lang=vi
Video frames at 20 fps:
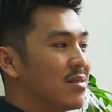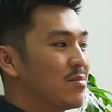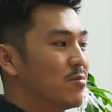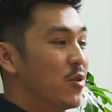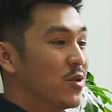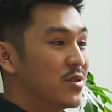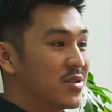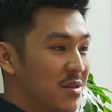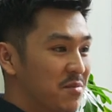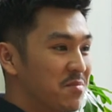
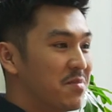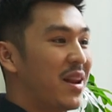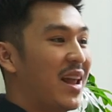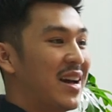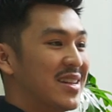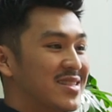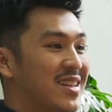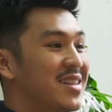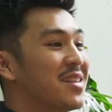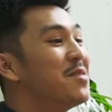buổi chụp
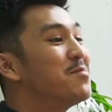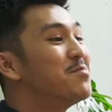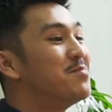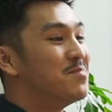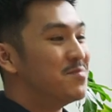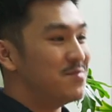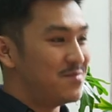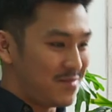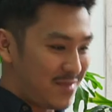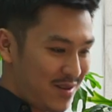lại
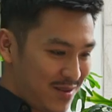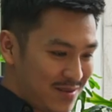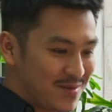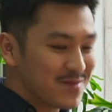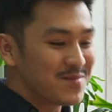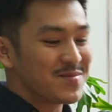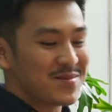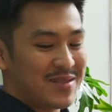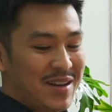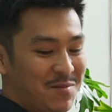setup
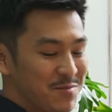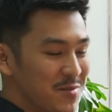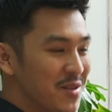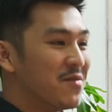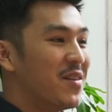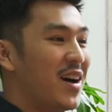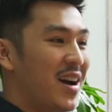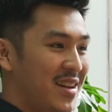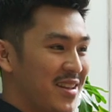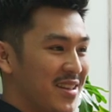giống như
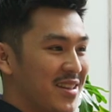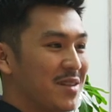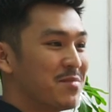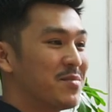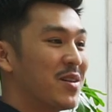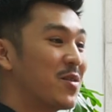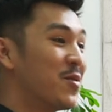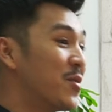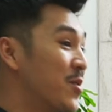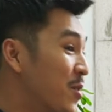vậy nhưng
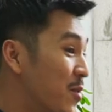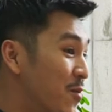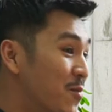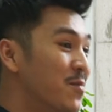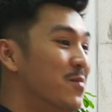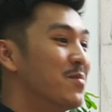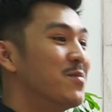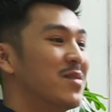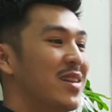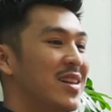mà cuối
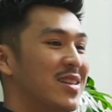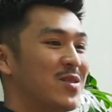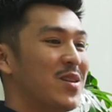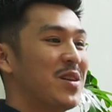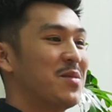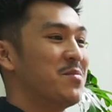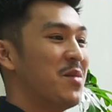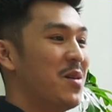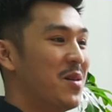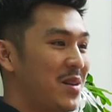cùng là
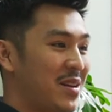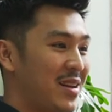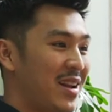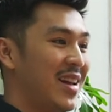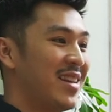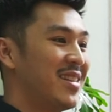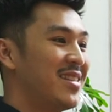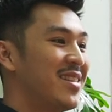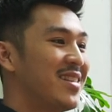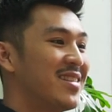toàn bộ hình
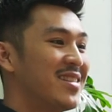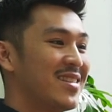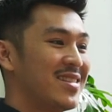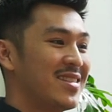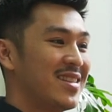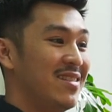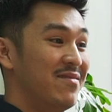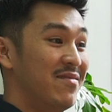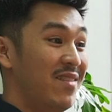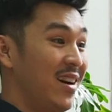ảnh
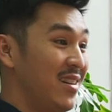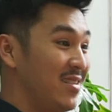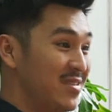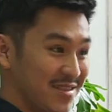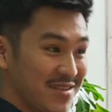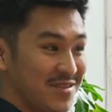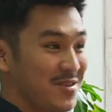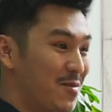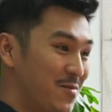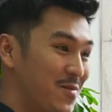là vẫn
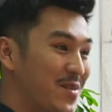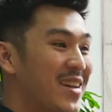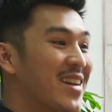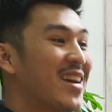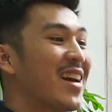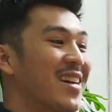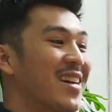sử dụng cái, cái